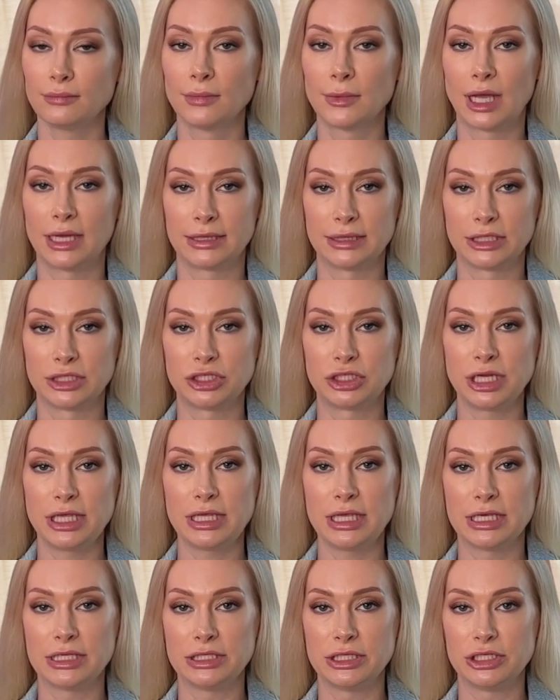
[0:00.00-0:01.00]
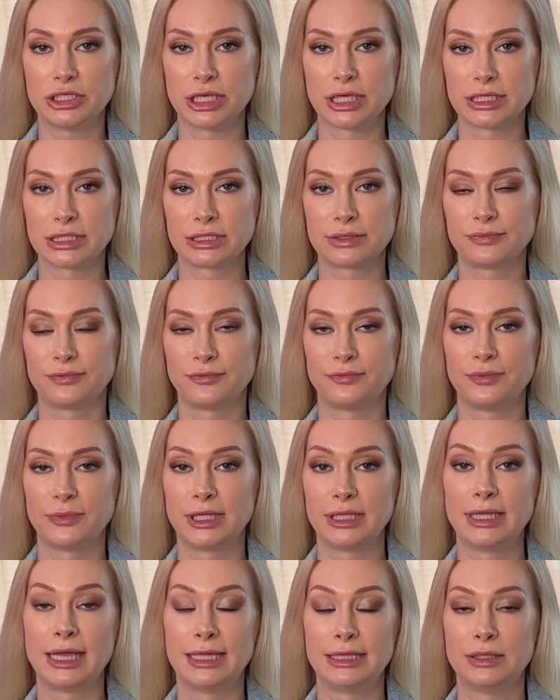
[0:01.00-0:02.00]
отношения сейчас,
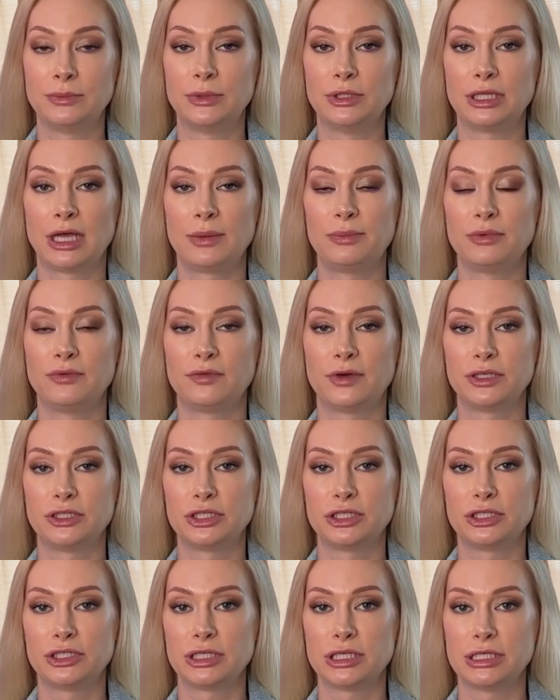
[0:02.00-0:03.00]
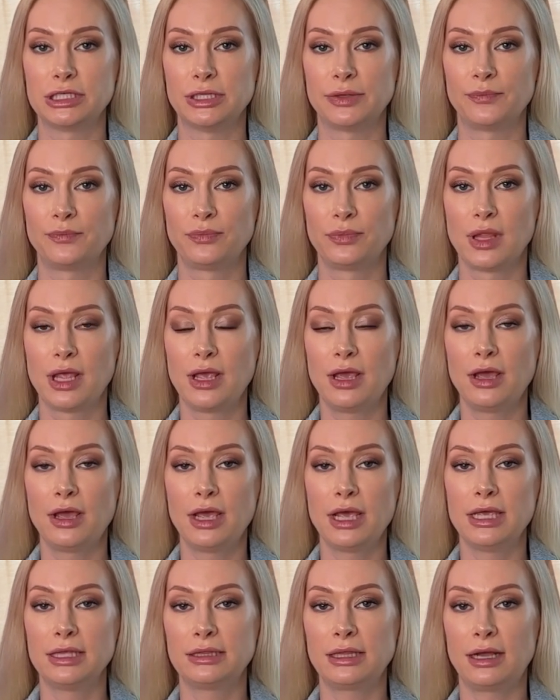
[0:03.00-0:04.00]
на данном этапе вашей жизни.
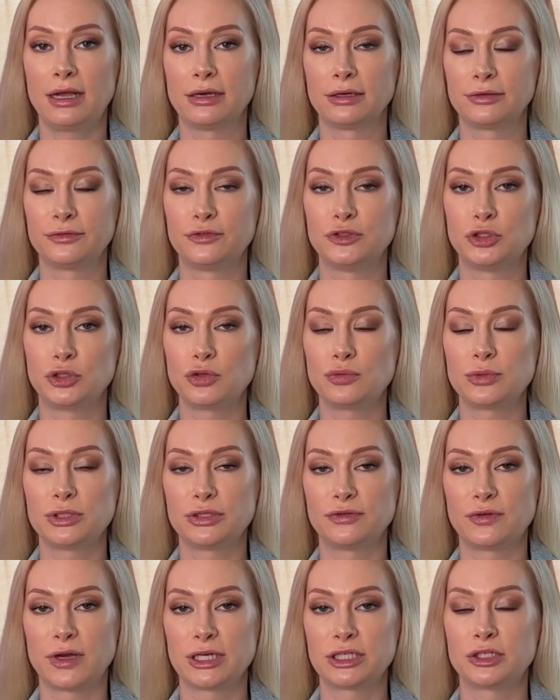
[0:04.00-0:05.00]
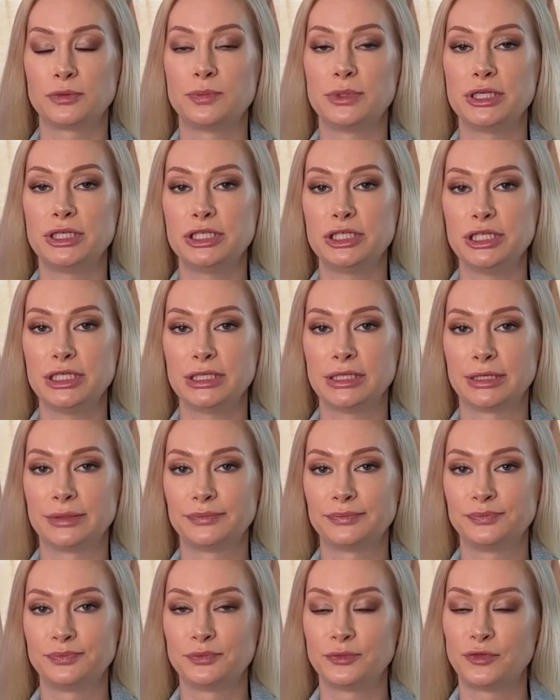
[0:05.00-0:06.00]
Итак, в чем же ваша
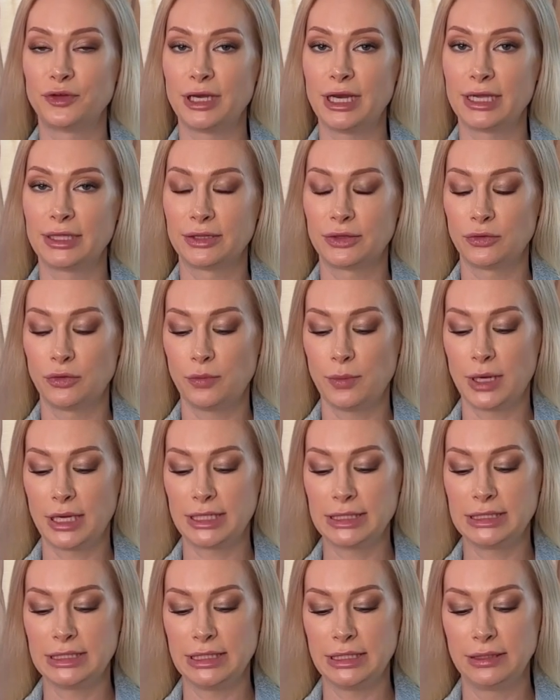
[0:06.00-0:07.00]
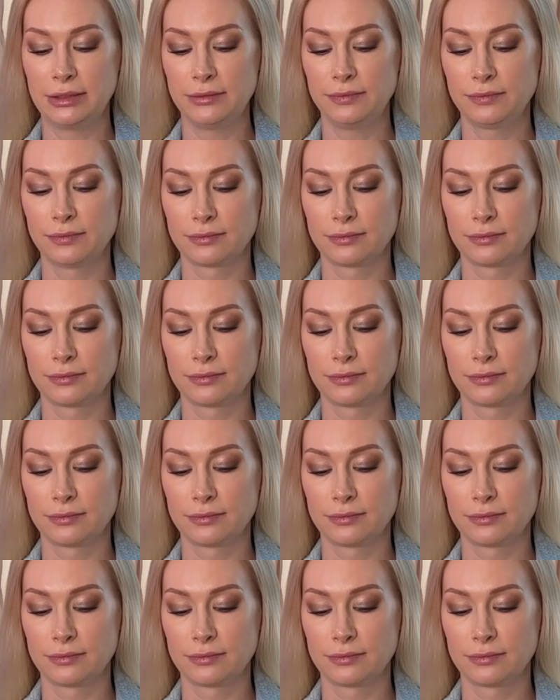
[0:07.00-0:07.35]
причина? Вариант номер один.